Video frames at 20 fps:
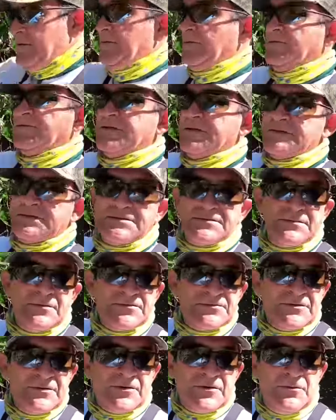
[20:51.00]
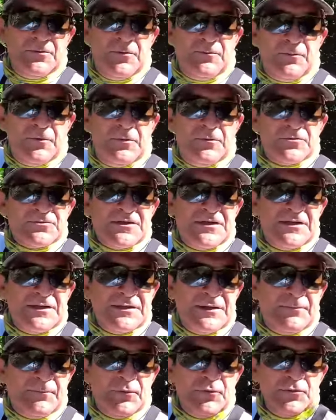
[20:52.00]
Entonces, vamos a ver cómo podemos salir
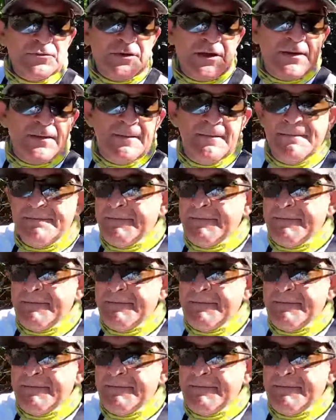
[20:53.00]
de punta.